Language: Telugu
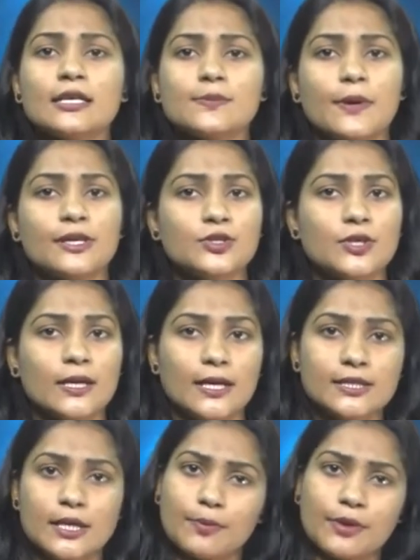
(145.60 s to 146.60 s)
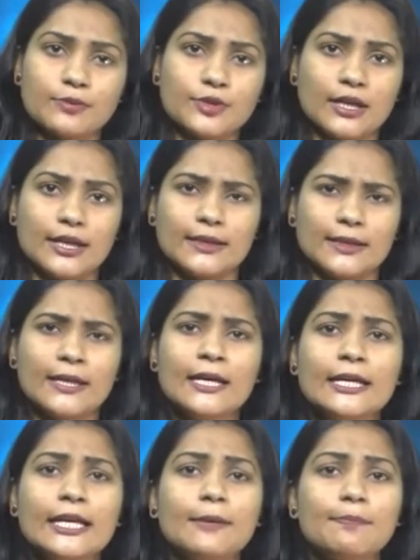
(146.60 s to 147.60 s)
స్పష్టంగా చెప్పడం జరిగింది
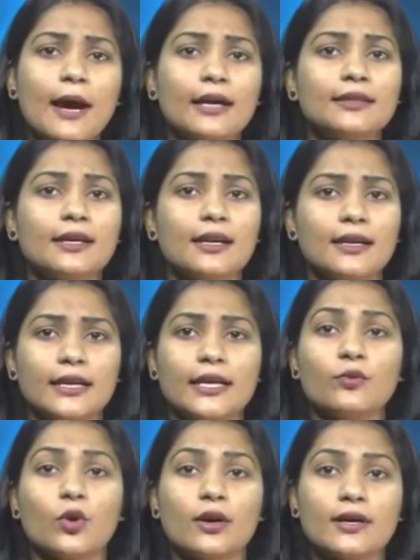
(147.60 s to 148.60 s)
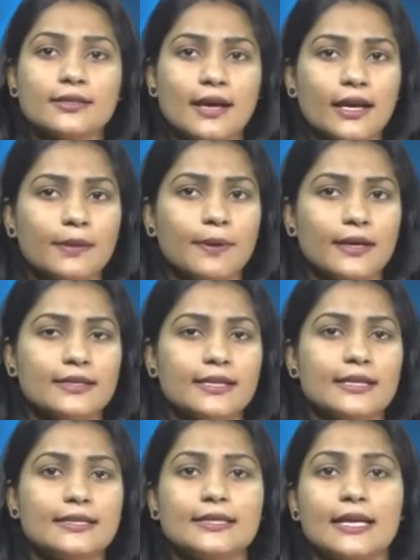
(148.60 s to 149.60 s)
ఈ పాత్రలన్నీ ఒక్కసారి
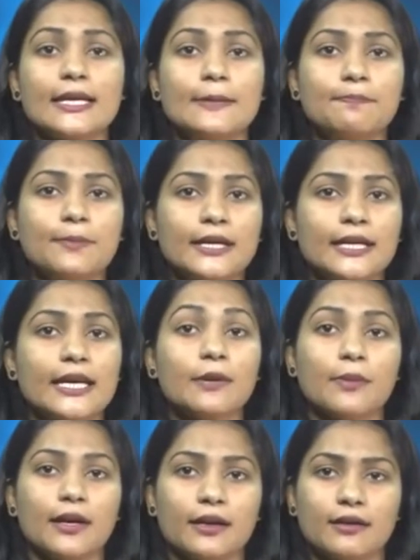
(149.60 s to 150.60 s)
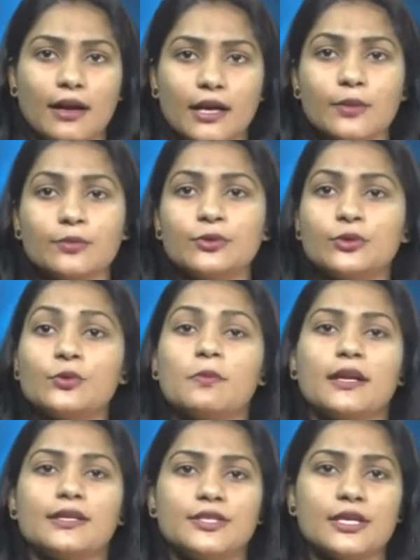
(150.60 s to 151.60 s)
పరిశీలిస్తే ఇప్పటికీ మన కళ్ళ ముందు
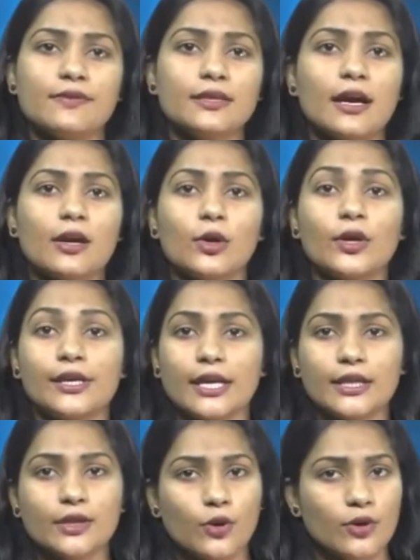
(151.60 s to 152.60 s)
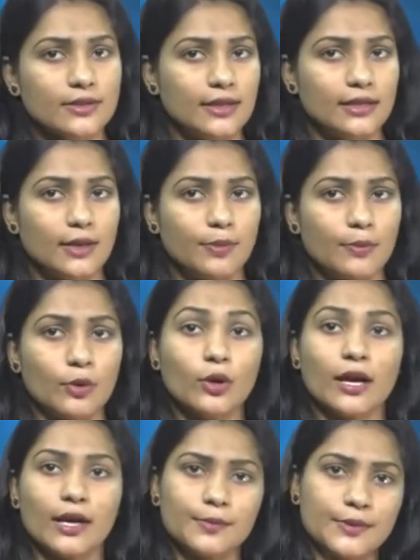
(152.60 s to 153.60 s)
మన జీవితాల్లో ఏదో ఒక సందర్భంలో
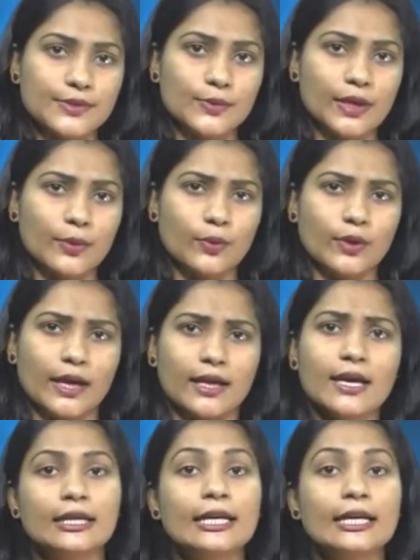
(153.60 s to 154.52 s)
కనిపిస్తూనే ఉంటాయి